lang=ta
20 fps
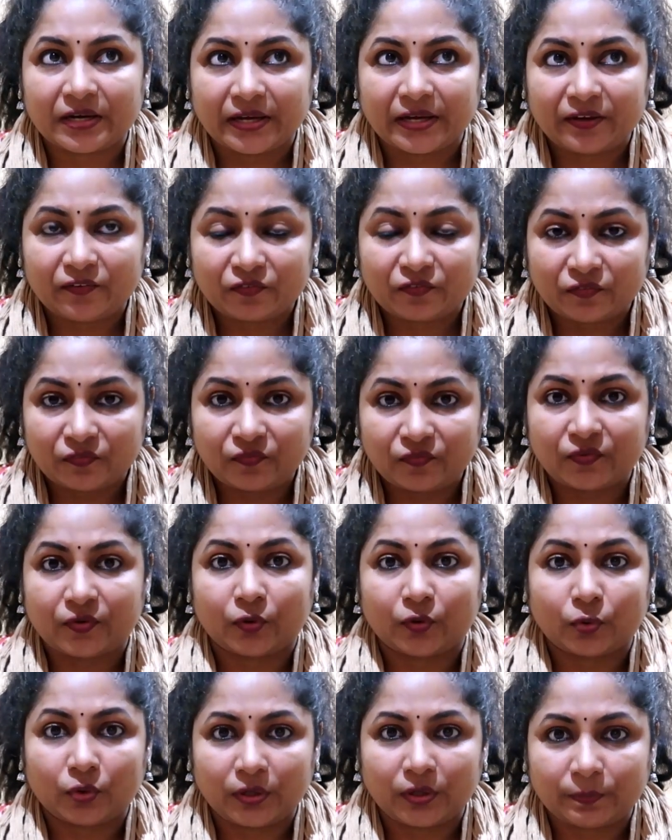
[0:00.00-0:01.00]
லைஃப்
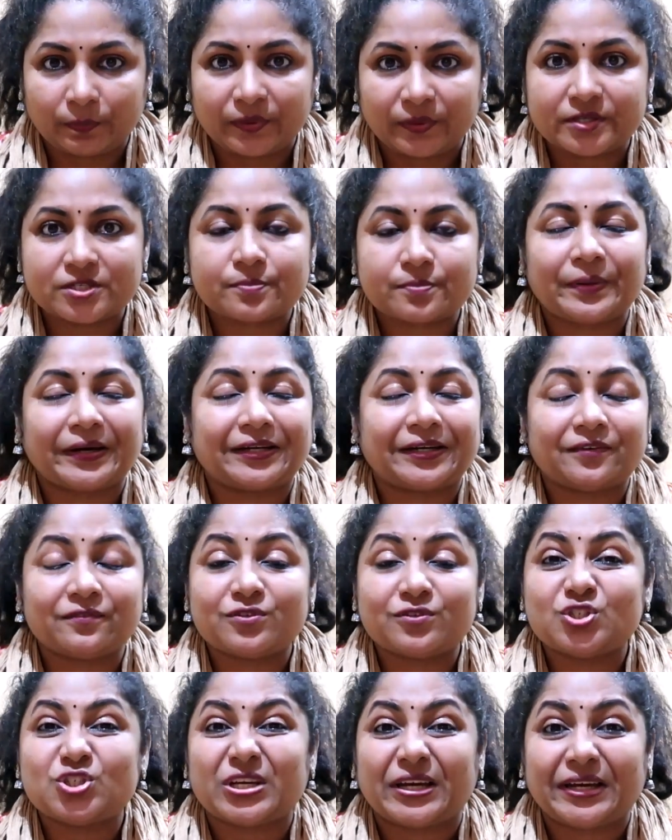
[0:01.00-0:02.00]
ஓட பர்ஸ்பெக்டிவ்
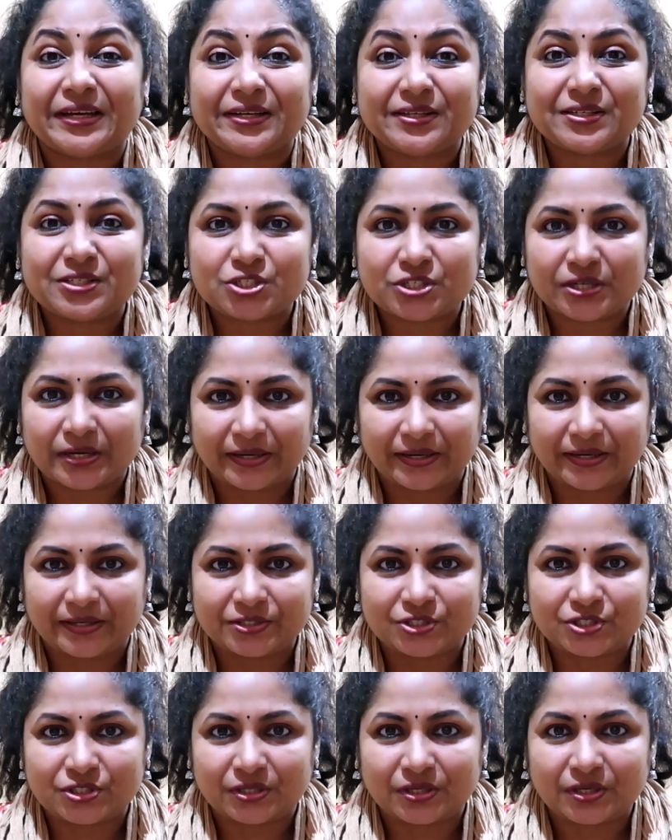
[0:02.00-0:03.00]
சேஞ்ச் சேஞ்ச்
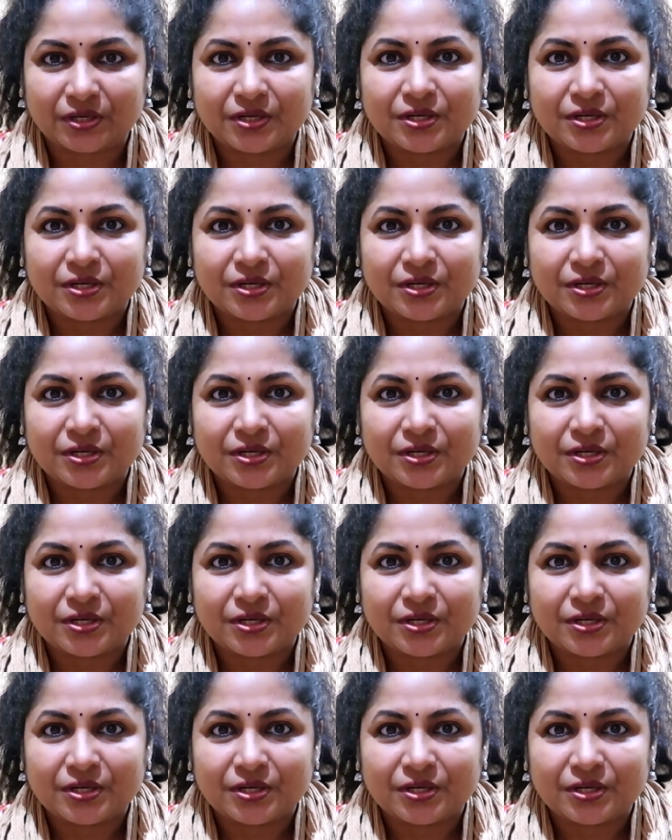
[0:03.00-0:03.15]
ஆயிடுச்சு